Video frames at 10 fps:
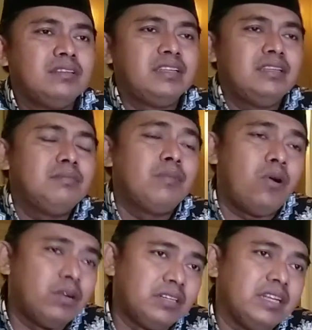jadi
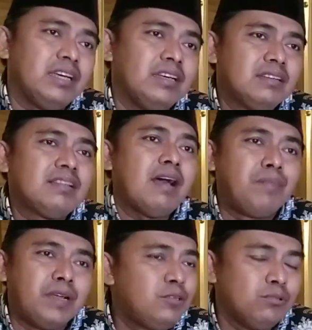mohon deh,
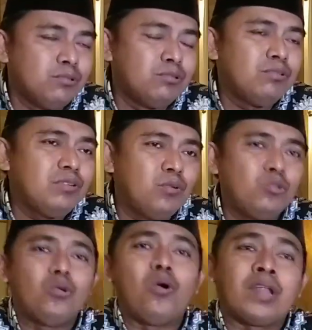sabar dulu
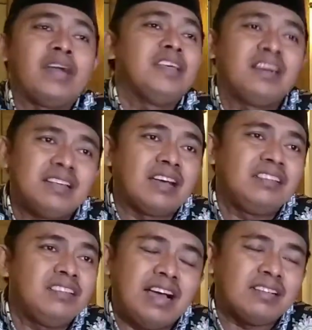untuk orang yang
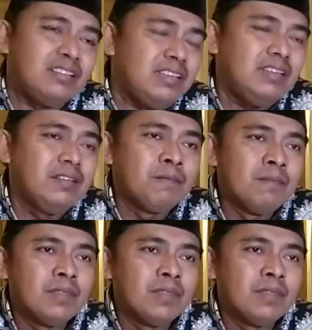sakti-sakti.